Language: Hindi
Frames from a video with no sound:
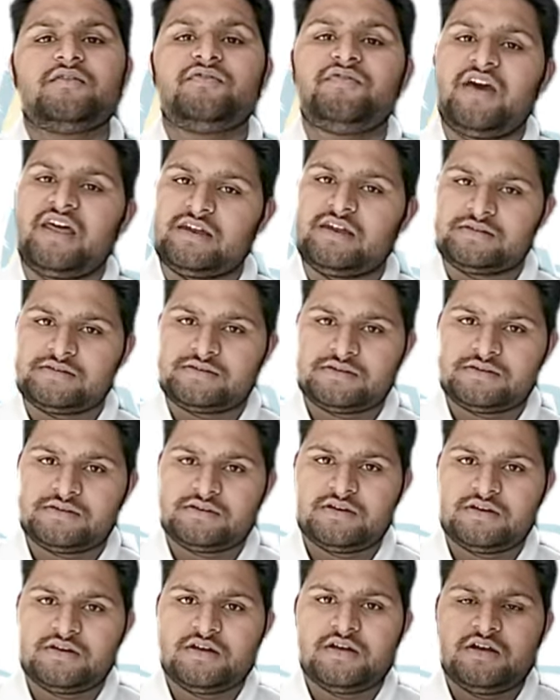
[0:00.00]
फेरिंग्स
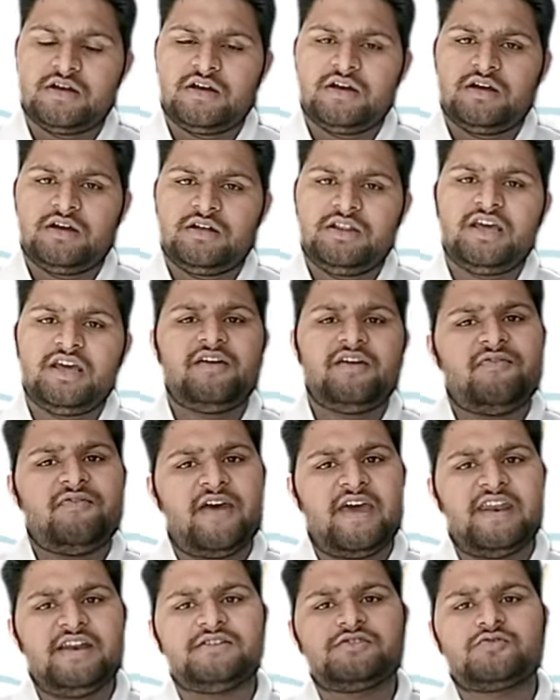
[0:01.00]
देखिए
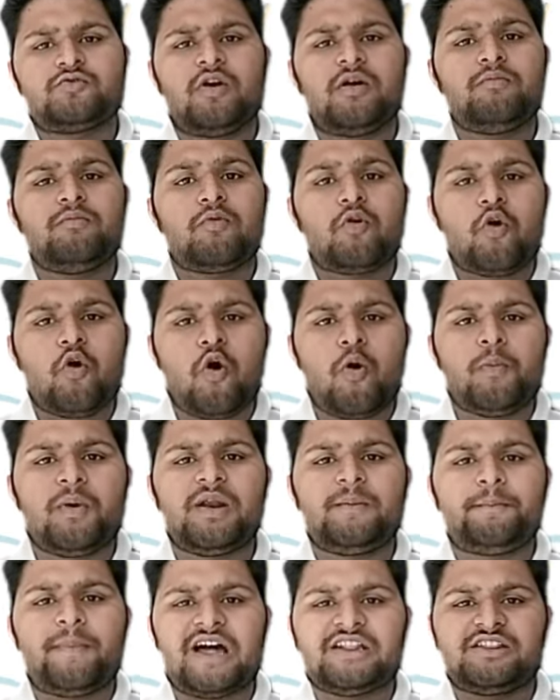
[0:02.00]
फेरिंग्स को हम कॉमन
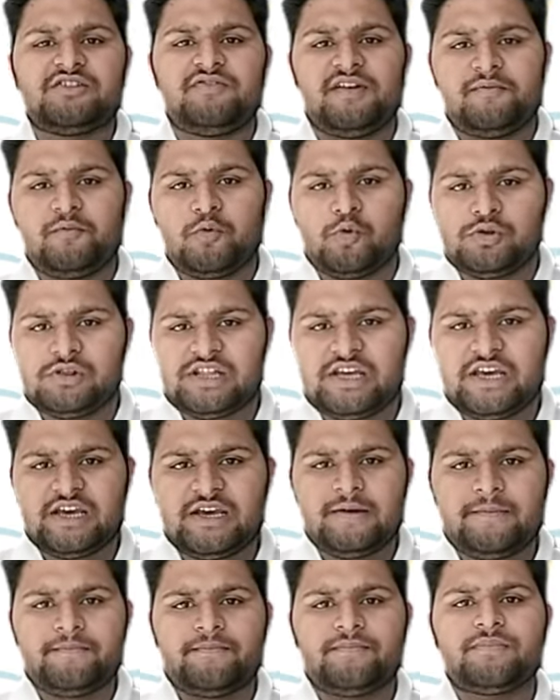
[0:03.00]
पाथवे बोलते
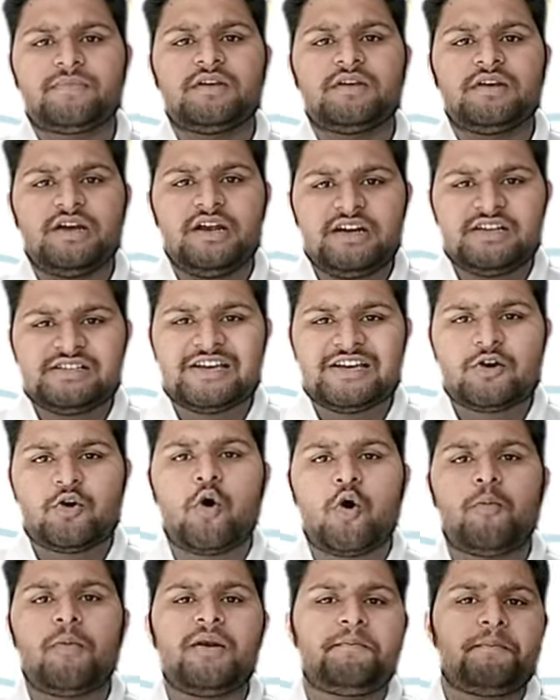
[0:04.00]
हैं इट इज़ ए
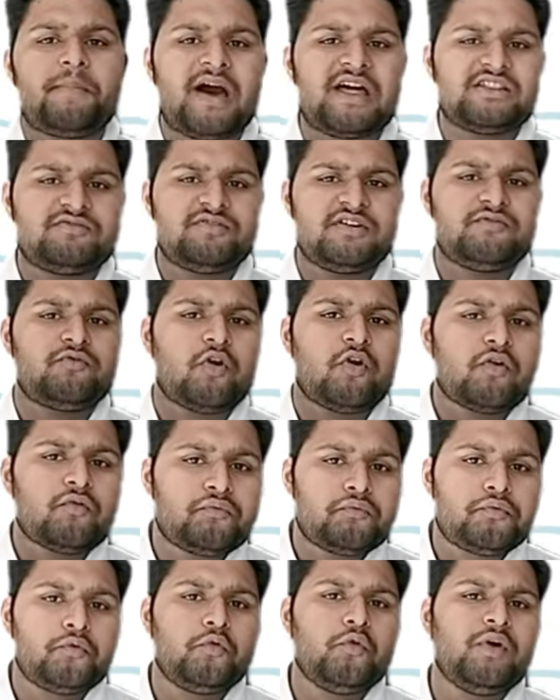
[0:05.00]
कॉमन पाथवे फॉर
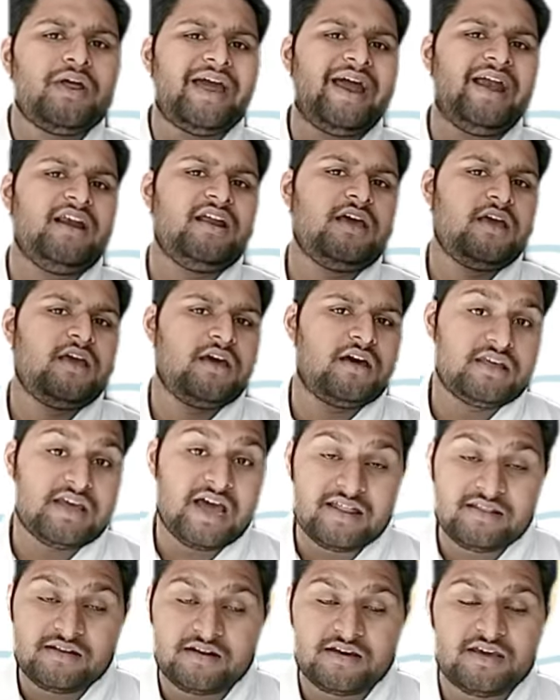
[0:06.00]
फूड एंड एयर
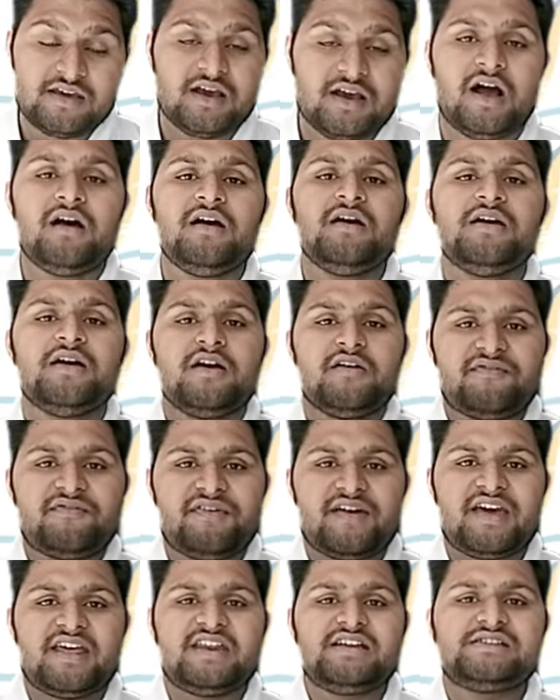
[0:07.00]
याद रखिएगा
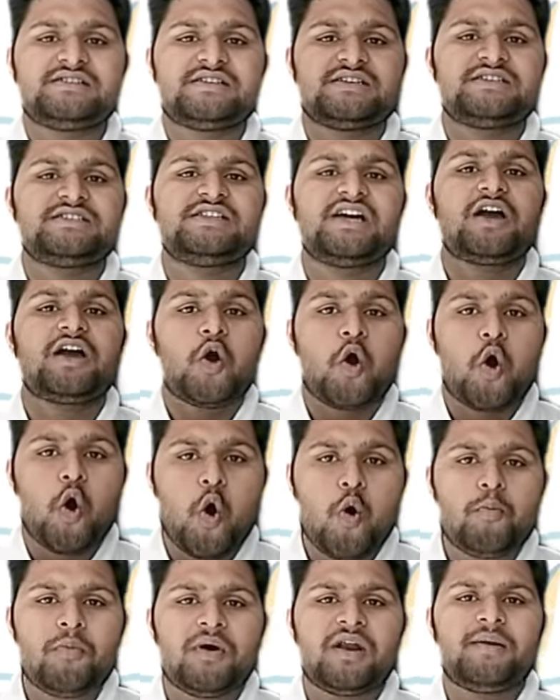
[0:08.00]
फेरिंग्स इज द
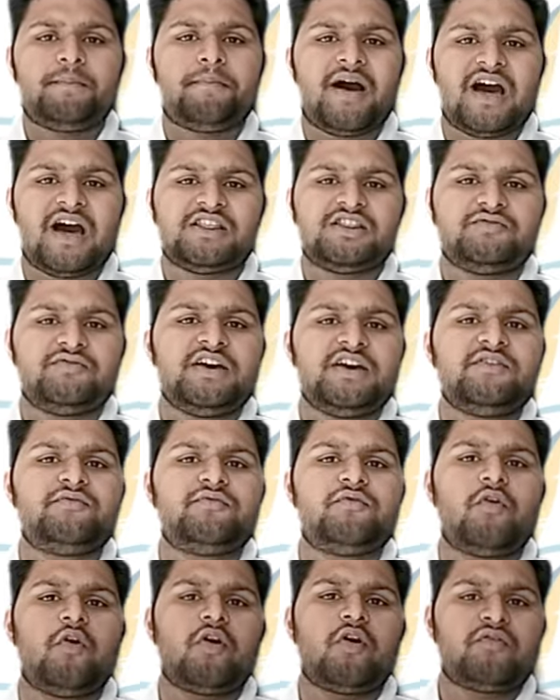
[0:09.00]
कॉमन पाथवे
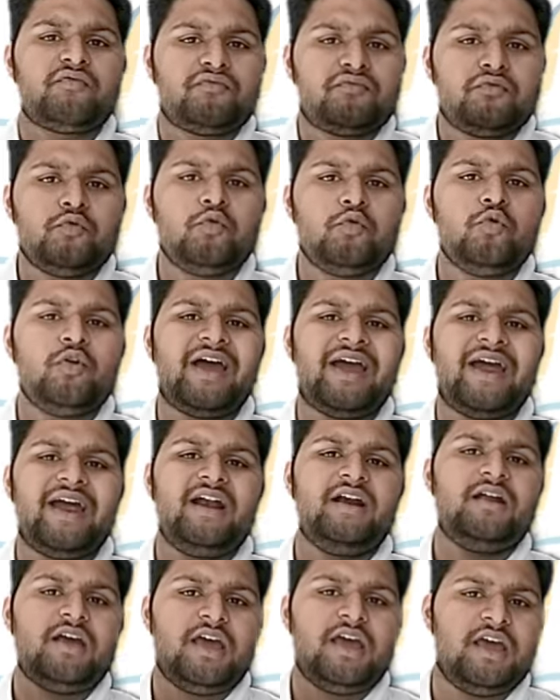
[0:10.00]
फॉर फूड
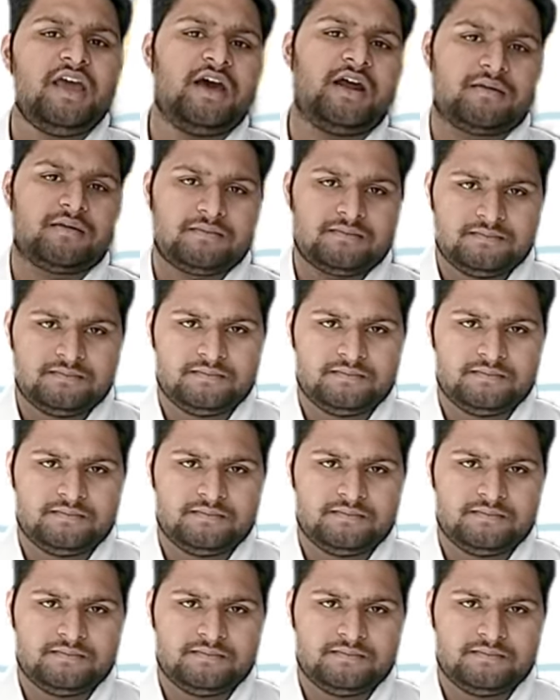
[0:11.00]
एंड एयर